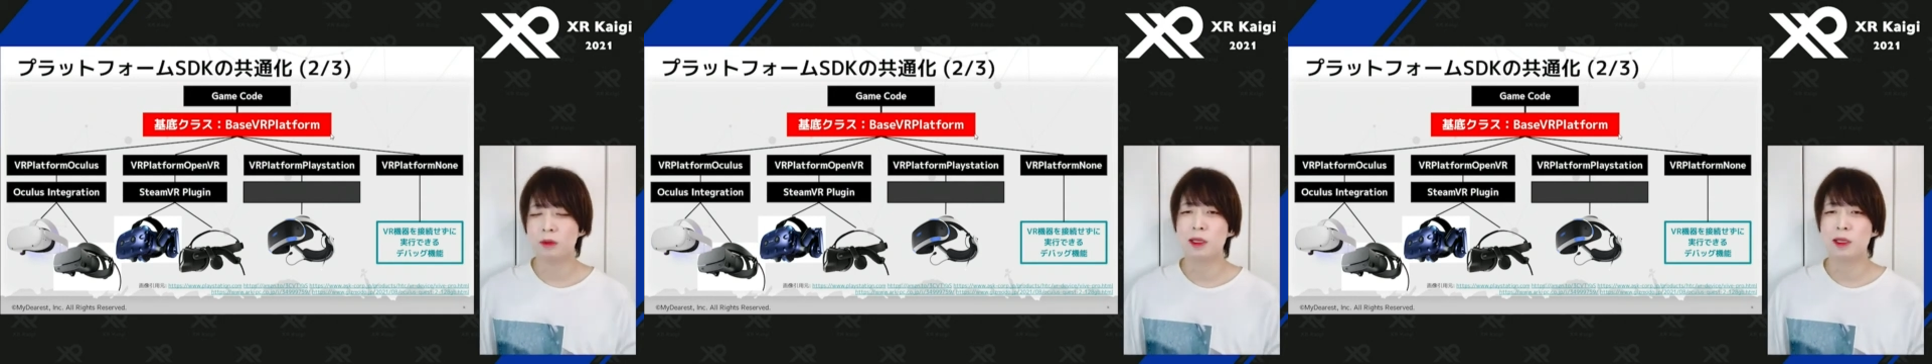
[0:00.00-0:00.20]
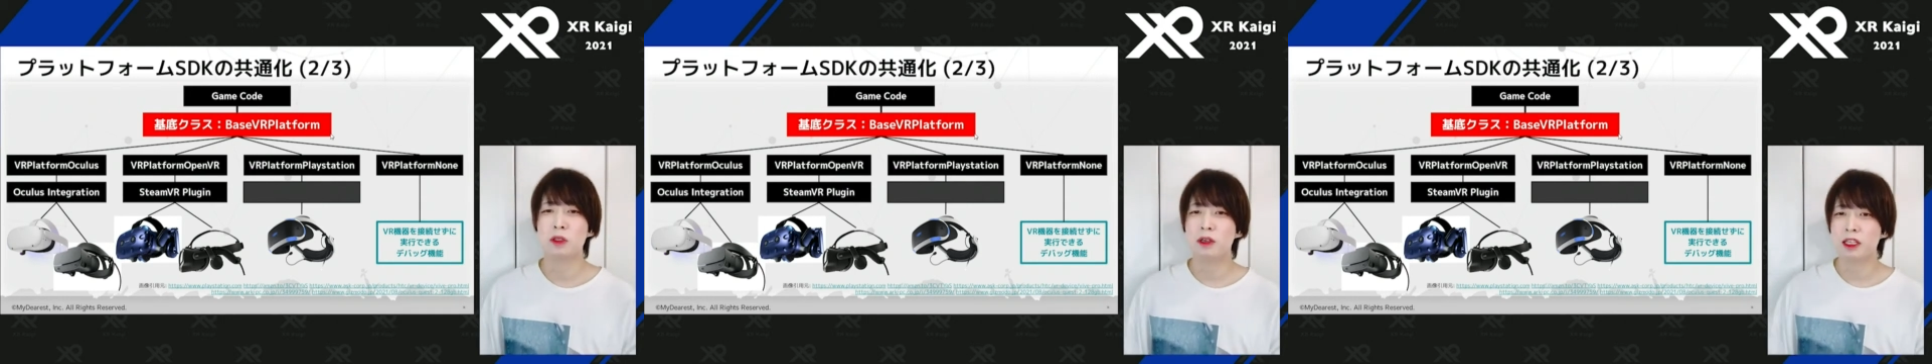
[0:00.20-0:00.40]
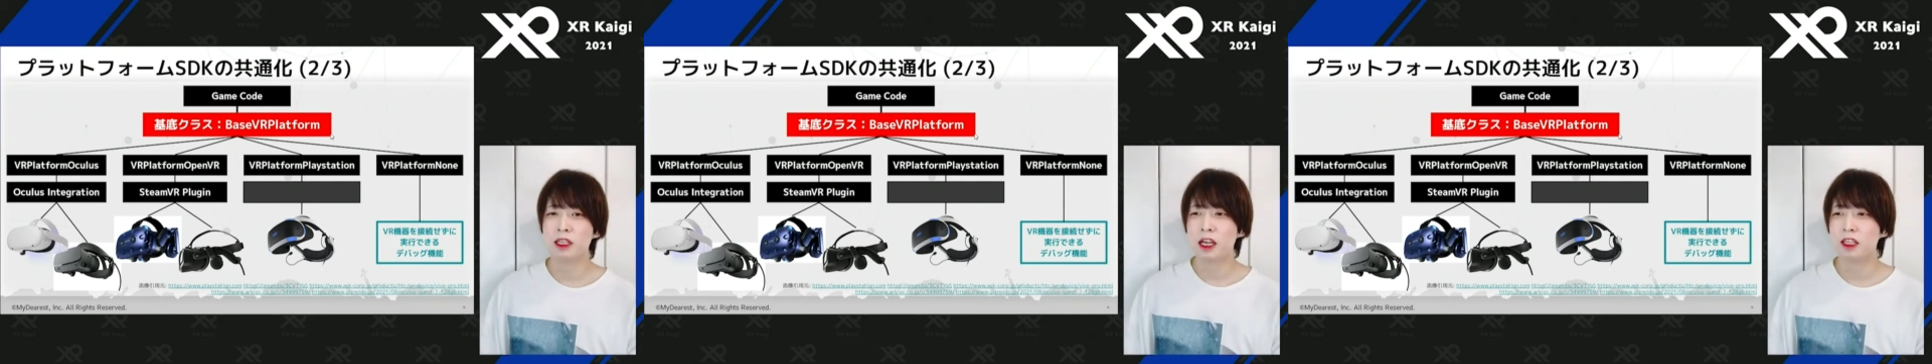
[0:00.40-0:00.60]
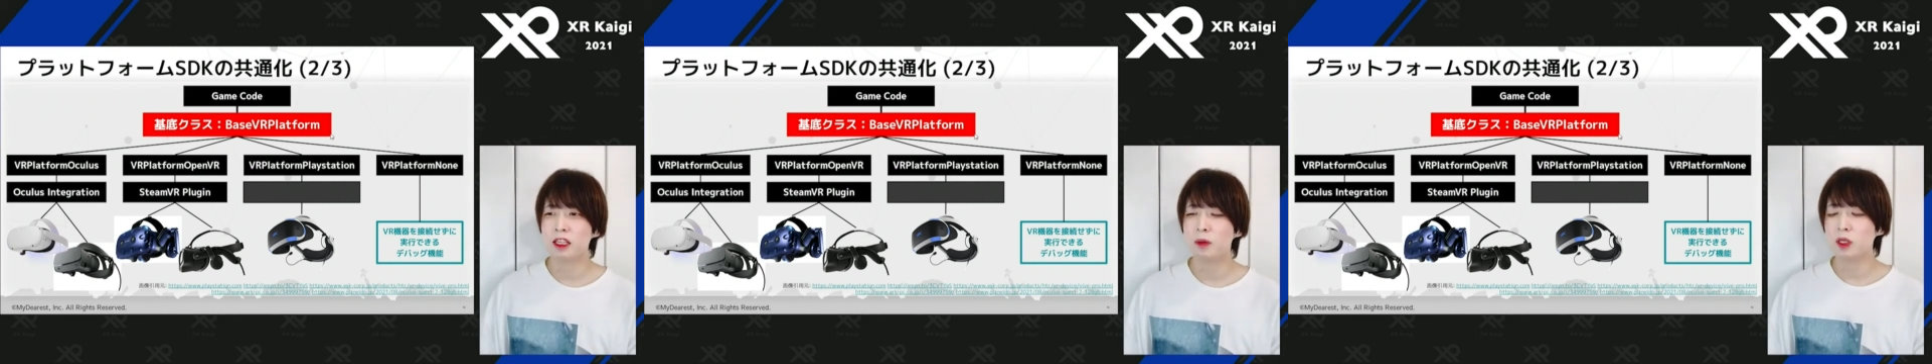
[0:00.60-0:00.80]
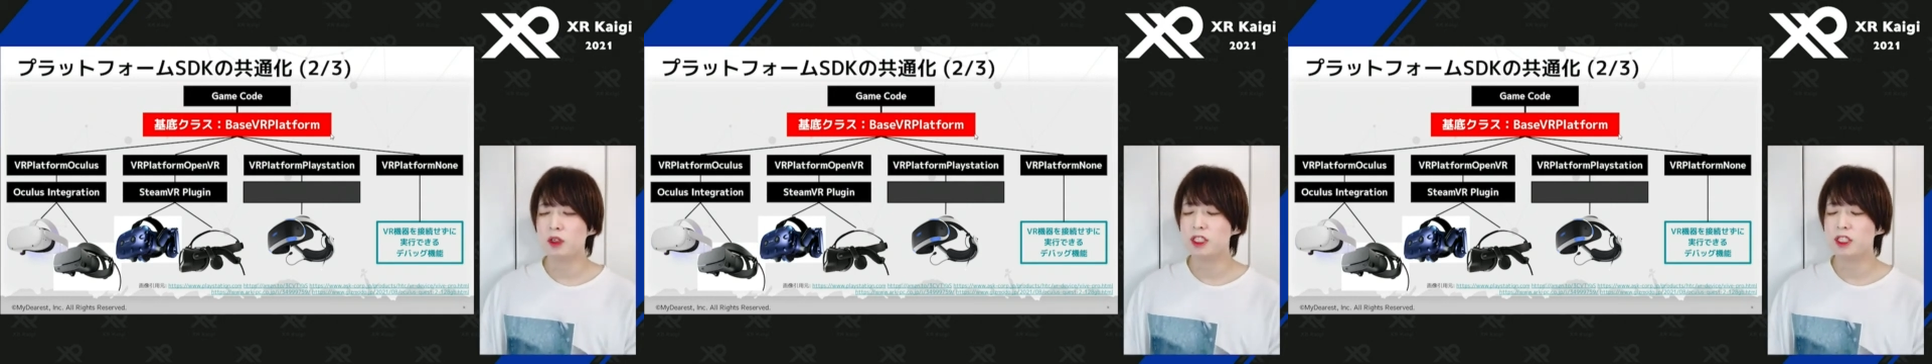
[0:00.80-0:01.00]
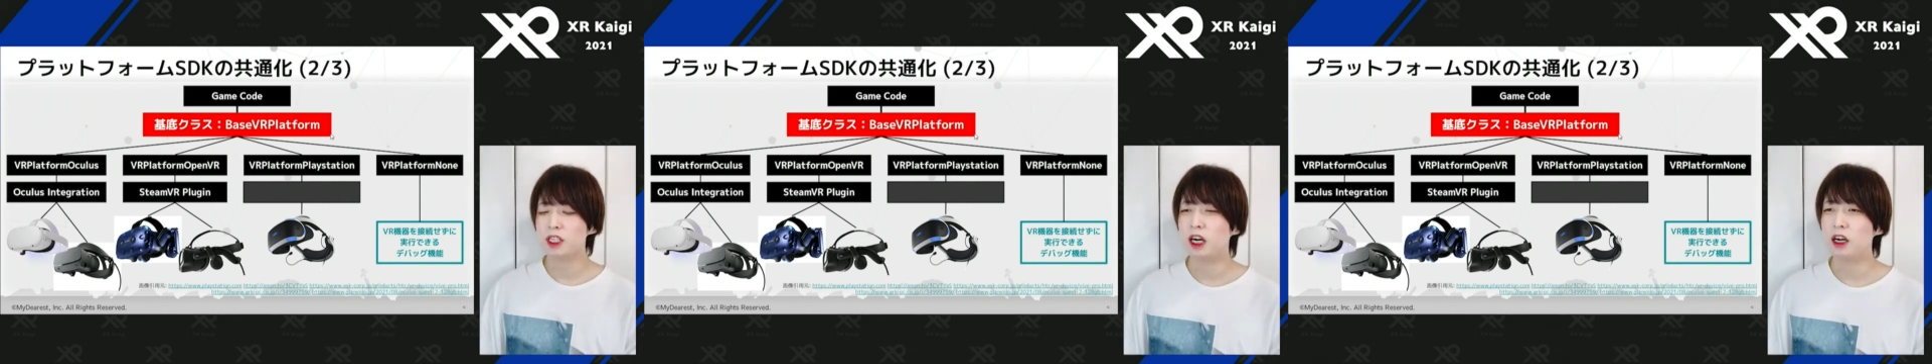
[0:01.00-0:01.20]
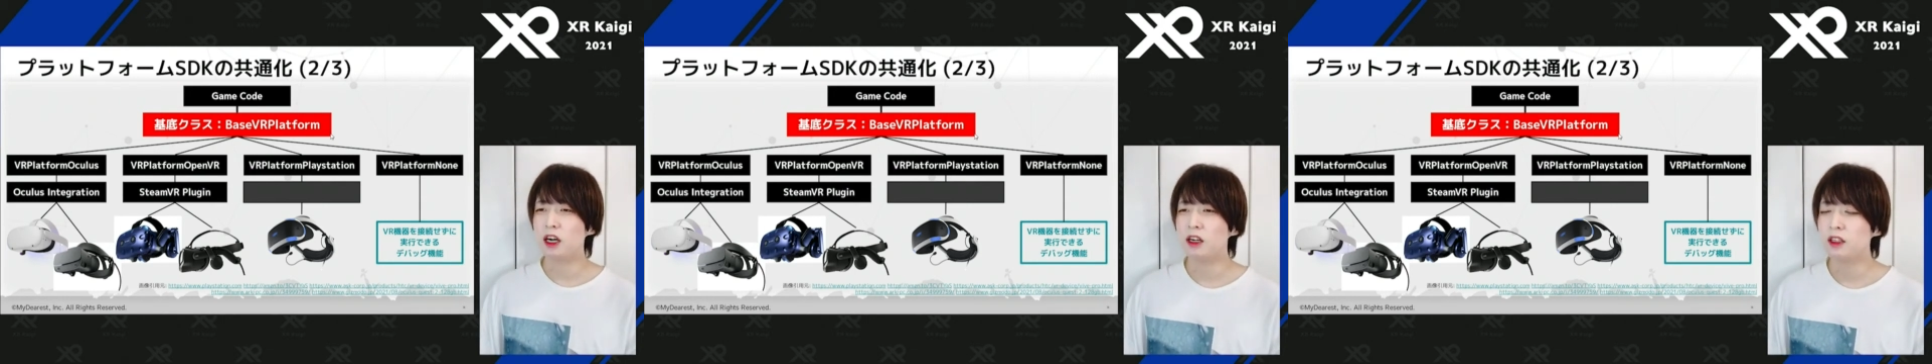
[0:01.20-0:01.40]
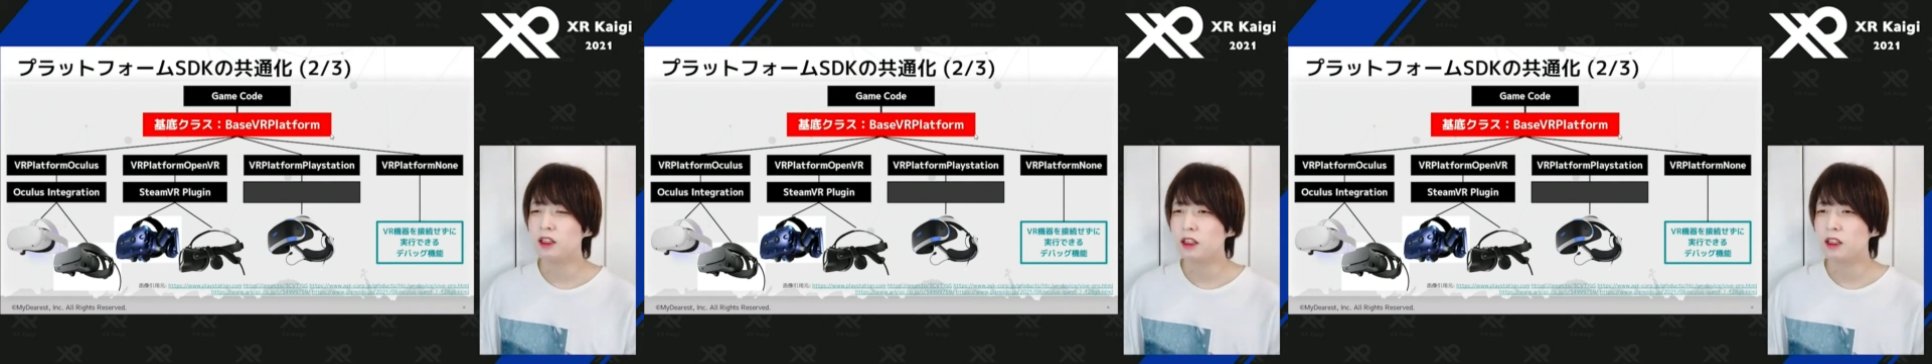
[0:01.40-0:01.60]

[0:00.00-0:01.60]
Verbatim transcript: まあ、とはいえ頭の位置が、